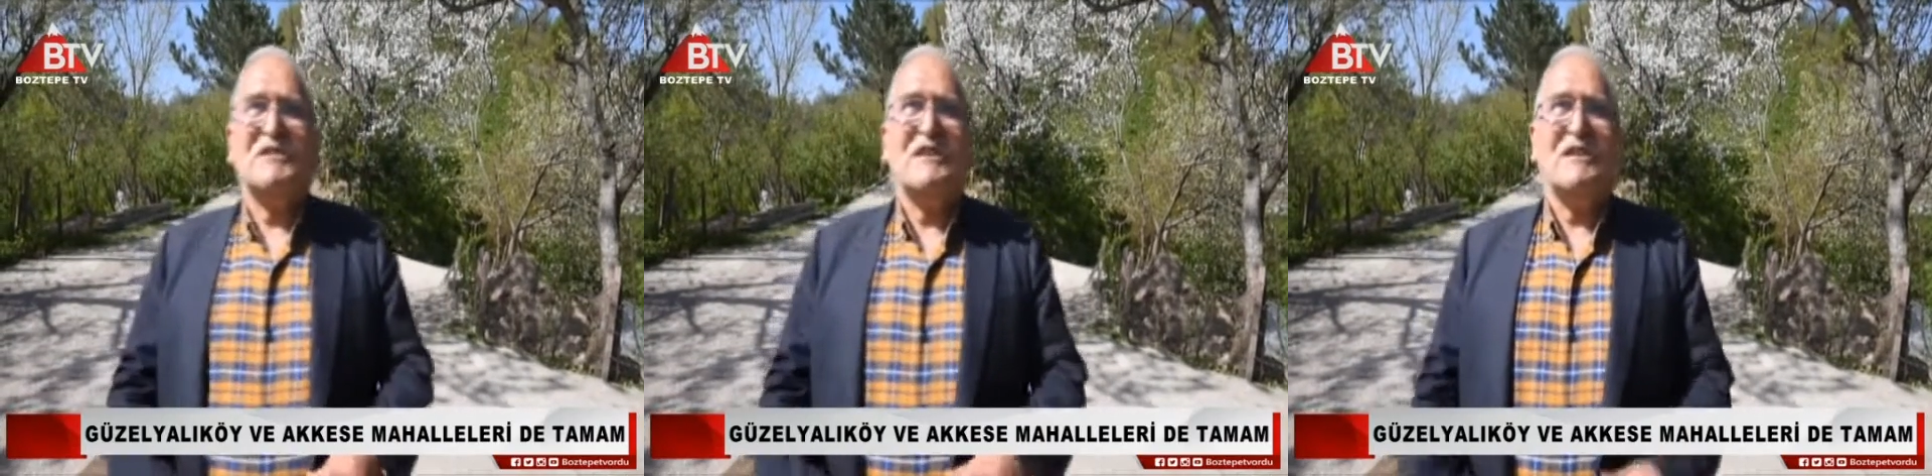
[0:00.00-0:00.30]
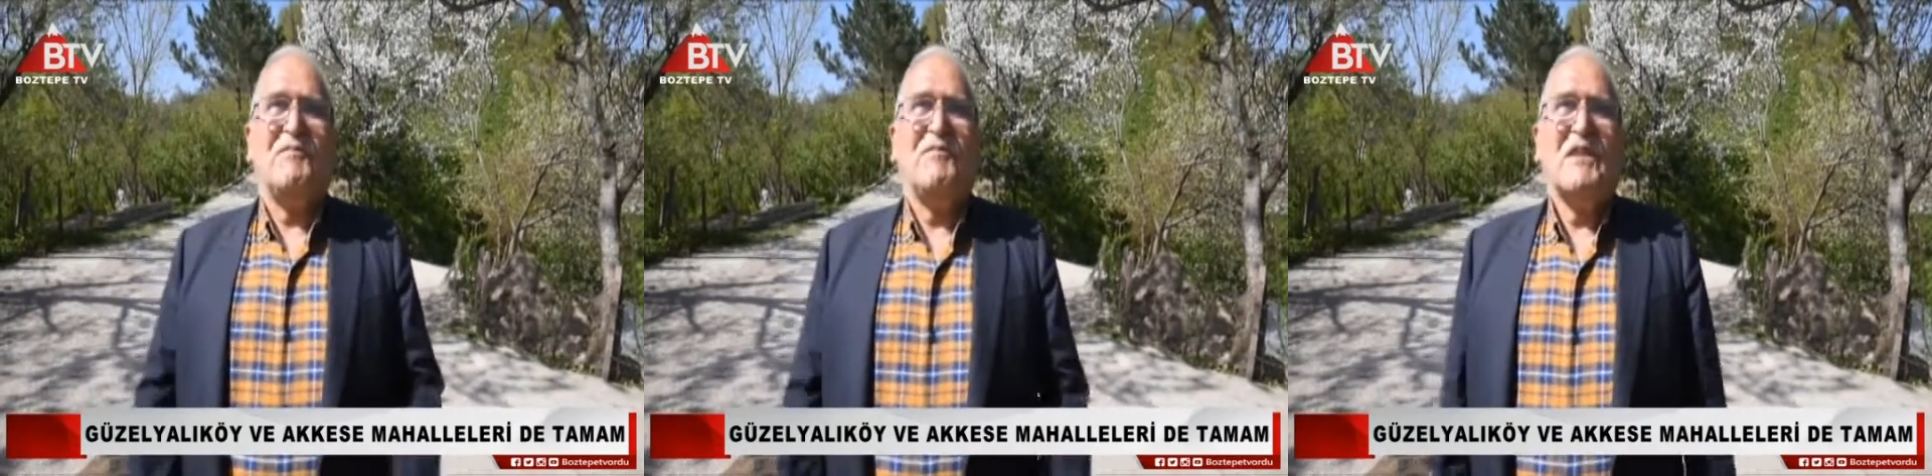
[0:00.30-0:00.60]

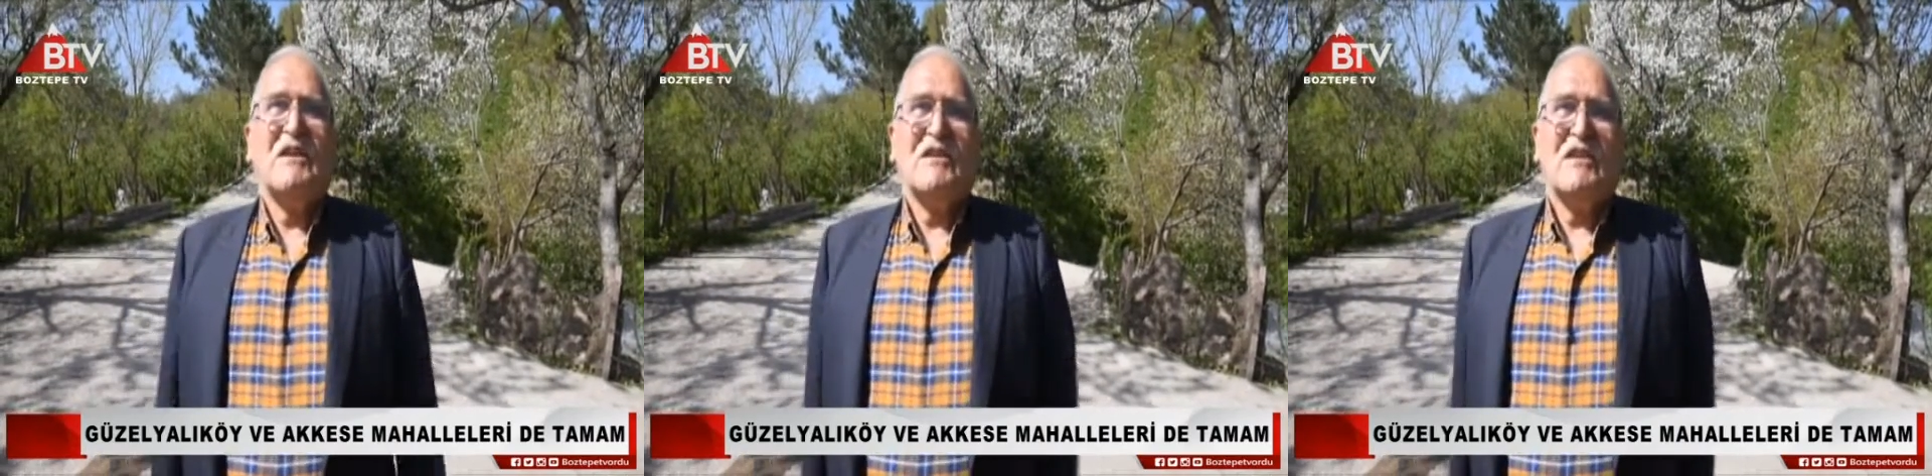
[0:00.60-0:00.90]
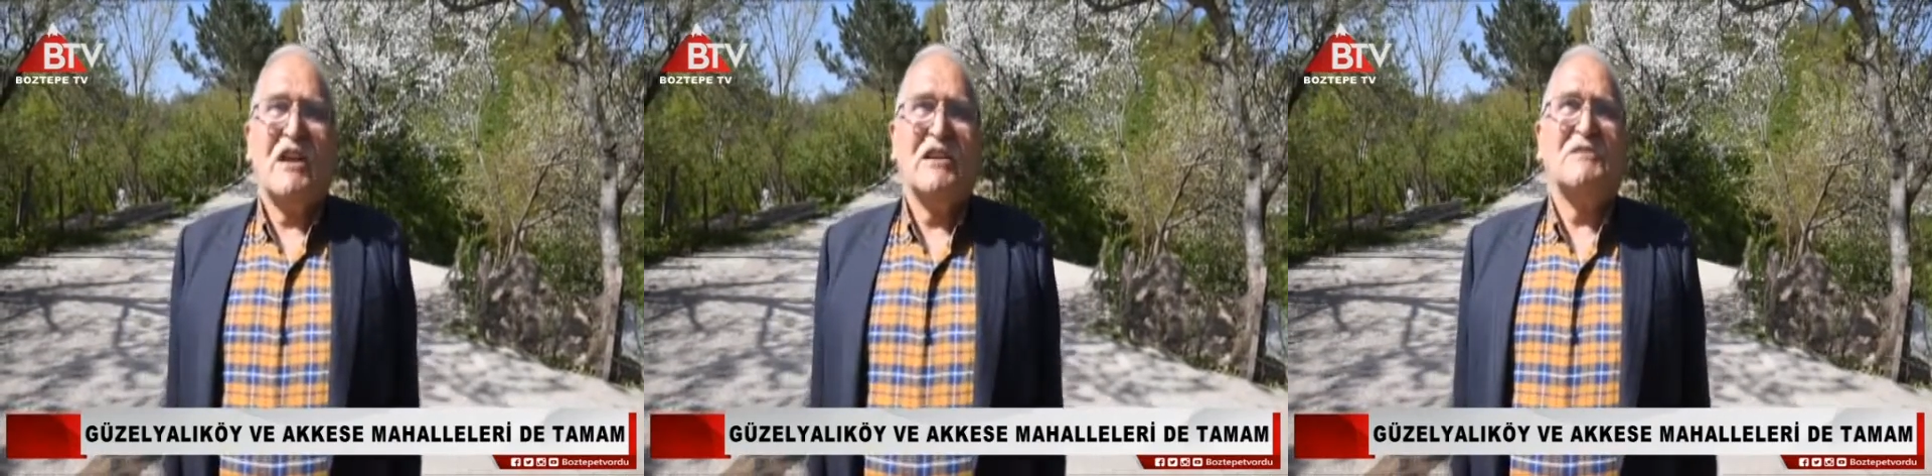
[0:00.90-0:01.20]
bizi
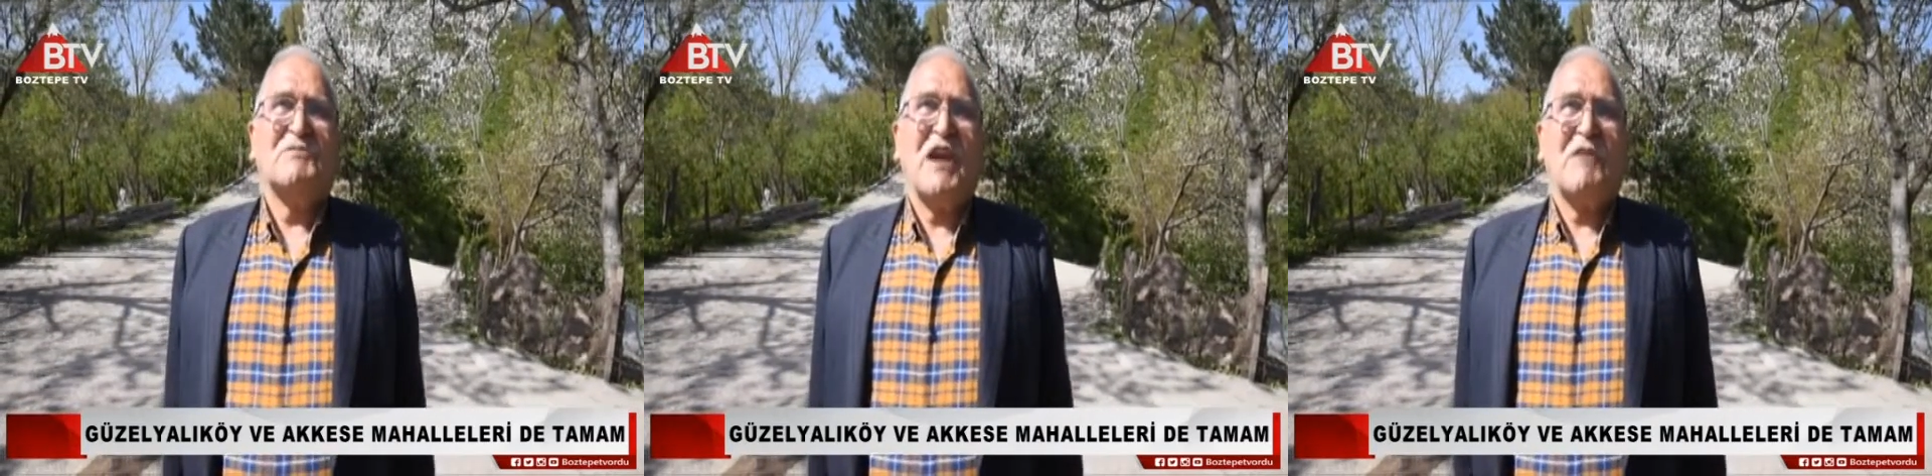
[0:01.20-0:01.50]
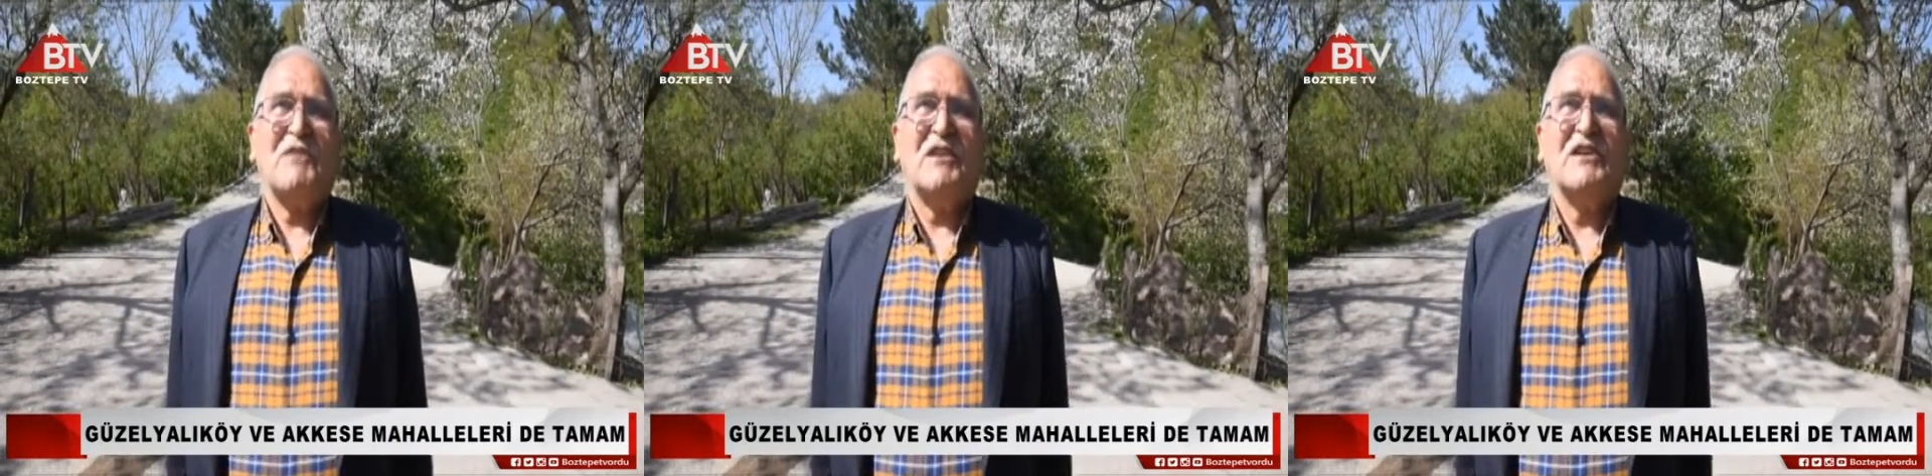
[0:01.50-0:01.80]
yalnız
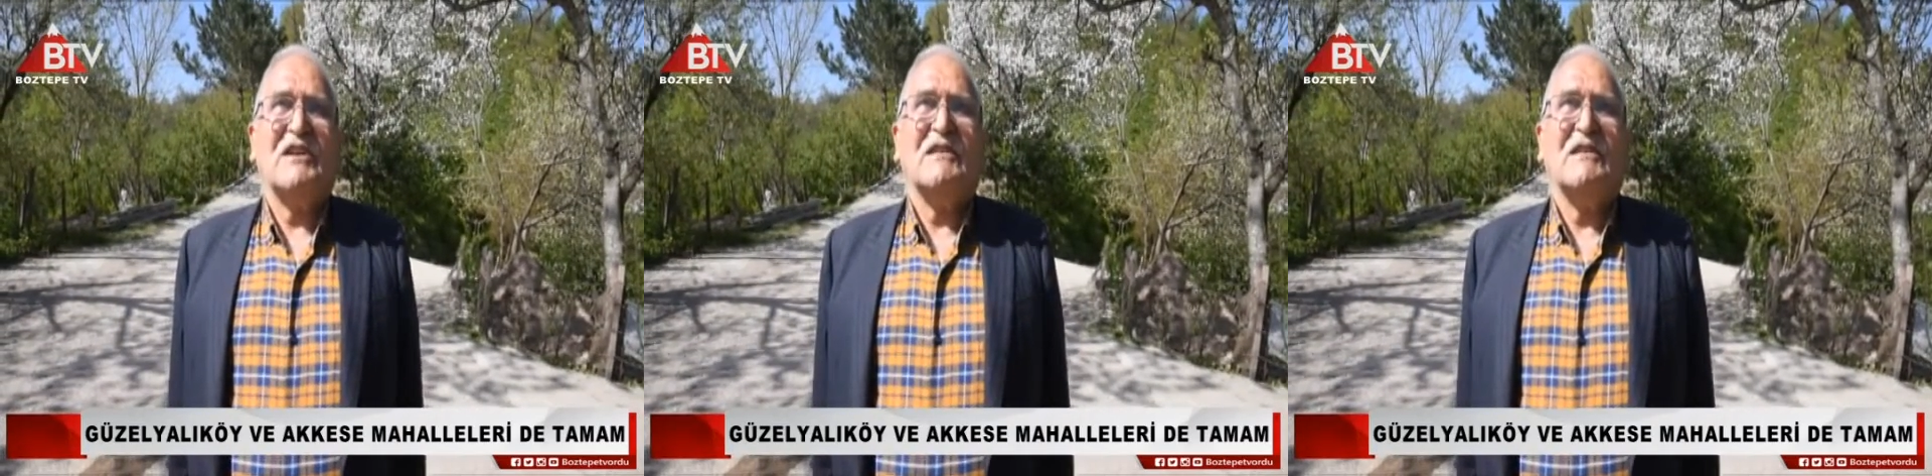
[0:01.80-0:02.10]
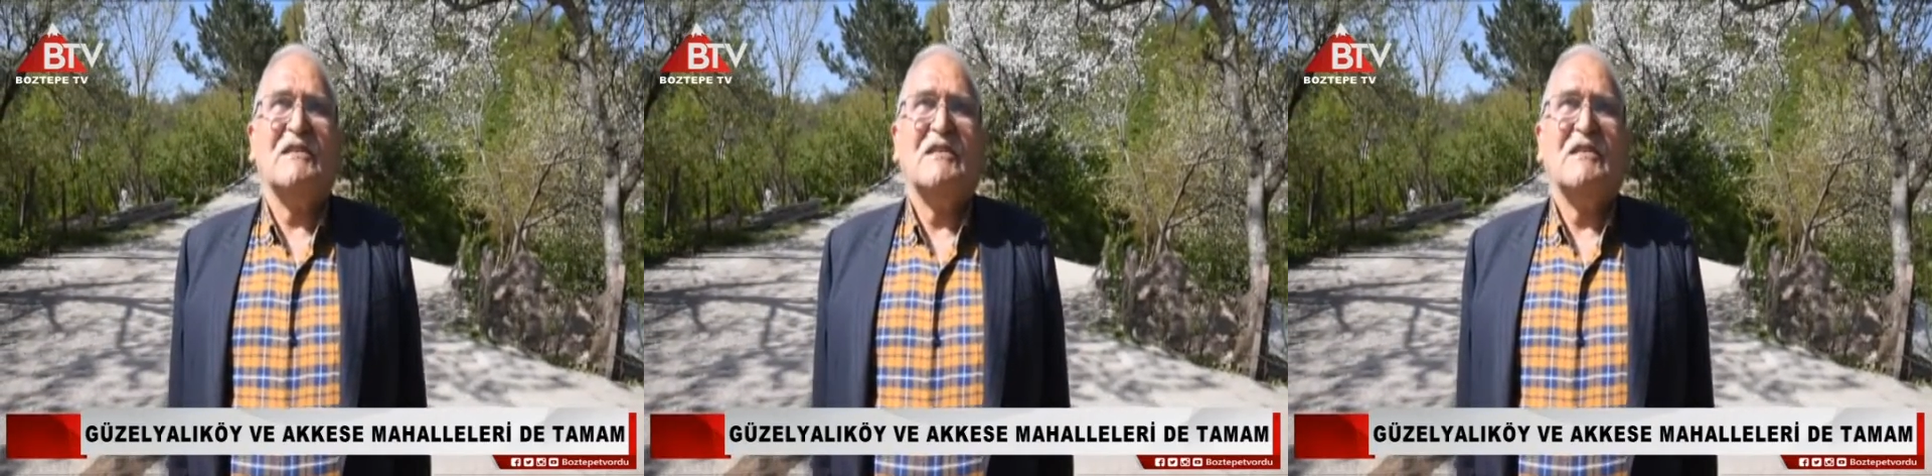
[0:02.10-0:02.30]
bırakmadı.